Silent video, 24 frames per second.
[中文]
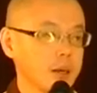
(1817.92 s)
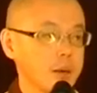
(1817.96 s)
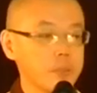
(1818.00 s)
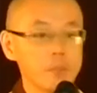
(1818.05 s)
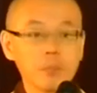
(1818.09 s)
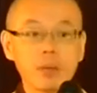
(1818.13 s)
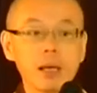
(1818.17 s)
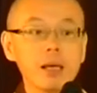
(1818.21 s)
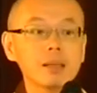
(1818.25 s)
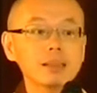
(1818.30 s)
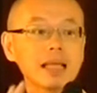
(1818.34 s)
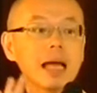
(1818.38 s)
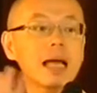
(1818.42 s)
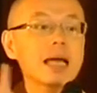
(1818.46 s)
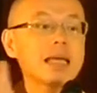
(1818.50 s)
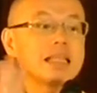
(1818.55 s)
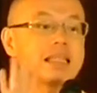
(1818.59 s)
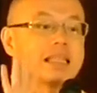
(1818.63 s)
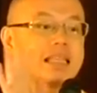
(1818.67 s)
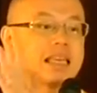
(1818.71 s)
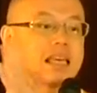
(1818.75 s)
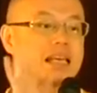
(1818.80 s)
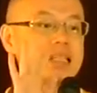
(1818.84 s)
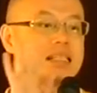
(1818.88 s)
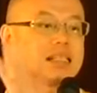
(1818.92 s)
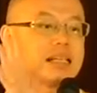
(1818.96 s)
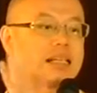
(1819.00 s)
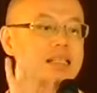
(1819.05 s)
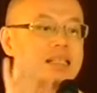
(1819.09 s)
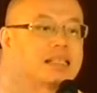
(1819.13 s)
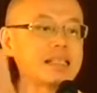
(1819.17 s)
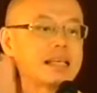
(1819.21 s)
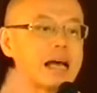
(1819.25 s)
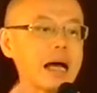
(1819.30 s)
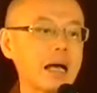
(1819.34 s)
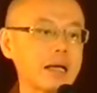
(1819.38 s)
不要太黏人
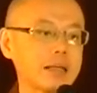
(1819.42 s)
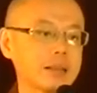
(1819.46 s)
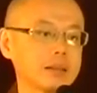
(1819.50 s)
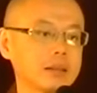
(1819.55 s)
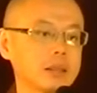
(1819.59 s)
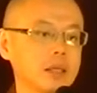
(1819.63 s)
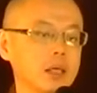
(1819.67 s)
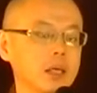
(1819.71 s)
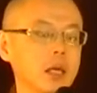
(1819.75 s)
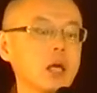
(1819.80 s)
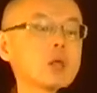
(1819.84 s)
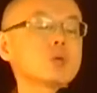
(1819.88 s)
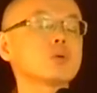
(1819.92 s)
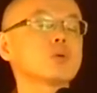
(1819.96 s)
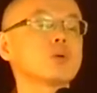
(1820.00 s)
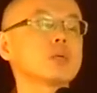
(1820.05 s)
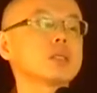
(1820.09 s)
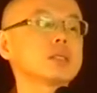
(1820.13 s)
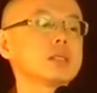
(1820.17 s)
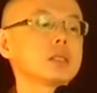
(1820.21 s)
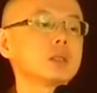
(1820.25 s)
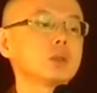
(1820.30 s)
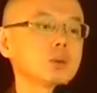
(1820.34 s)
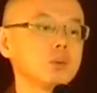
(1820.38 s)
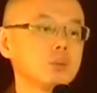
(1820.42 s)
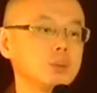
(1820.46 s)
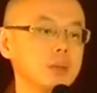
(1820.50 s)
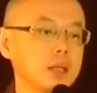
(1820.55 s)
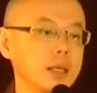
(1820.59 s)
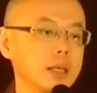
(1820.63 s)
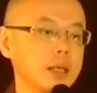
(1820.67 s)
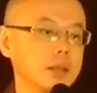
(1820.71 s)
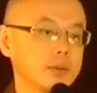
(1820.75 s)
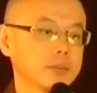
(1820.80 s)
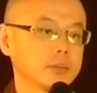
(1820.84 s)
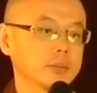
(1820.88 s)
家。要学习独
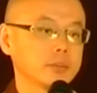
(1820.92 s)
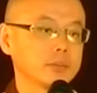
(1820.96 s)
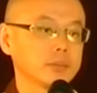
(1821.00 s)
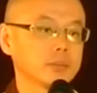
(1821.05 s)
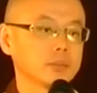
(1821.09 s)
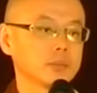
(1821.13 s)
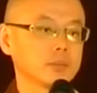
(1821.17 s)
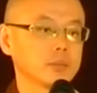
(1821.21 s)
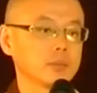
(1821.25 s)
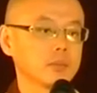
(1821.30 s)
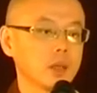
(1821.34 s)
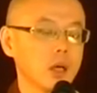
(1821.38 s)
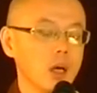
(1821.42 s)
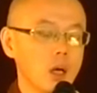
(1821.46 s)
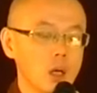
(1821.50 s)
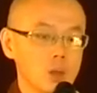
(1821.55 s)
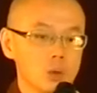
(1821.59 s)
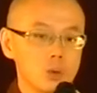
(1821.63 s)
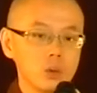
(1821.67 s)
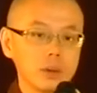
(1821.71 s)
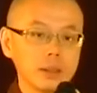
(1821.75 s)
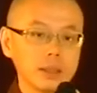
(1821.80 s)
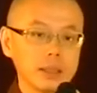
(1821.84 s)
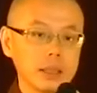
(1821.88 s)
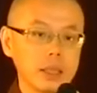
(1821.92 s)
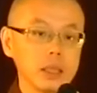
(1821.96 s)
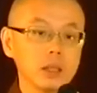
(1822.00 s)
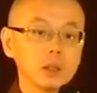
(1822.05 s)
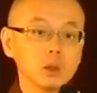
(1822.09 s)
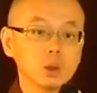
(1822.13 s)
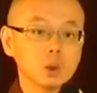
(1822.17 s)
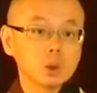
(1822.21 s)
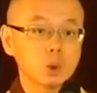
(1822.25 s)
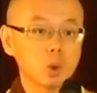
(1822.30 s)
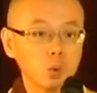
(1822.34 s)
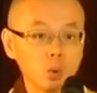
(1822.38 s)
立，注意听，
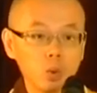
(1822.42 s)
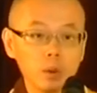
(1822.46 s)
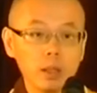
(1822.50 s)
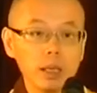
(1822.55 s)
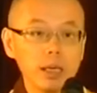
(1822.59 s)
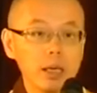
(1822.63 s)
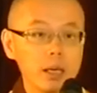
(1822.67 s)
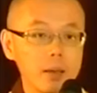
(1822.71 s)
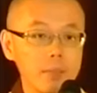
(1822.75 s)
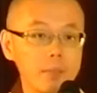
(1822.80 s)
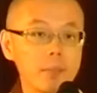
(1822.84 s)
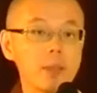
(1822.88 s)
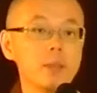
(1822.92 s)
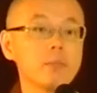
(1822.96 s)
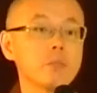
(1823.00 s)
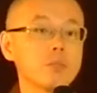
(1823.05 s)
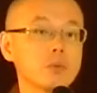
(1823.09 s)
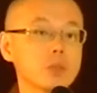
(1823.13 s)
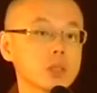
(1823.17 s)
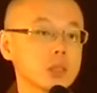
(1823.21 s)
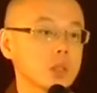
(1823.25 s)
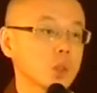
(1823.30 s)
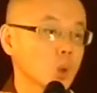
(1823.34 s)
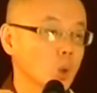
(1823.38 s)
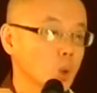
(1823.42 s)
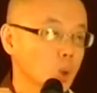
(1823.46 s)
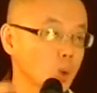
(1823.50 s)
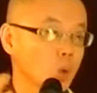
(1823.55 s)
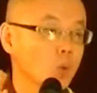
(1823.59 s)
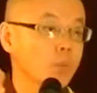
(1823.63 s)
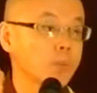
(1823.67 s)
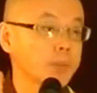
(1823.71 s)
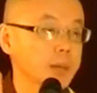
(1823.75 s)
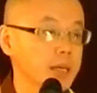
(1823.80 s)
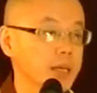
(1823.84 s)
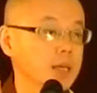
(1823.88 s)
独立并不是孤
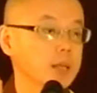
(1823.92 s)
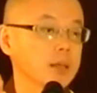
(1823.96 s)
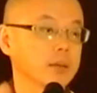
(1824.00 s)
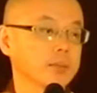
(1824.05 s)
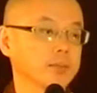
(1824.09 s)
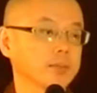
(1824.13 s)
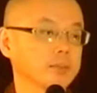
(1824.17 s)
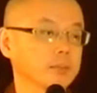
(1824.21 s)
僻。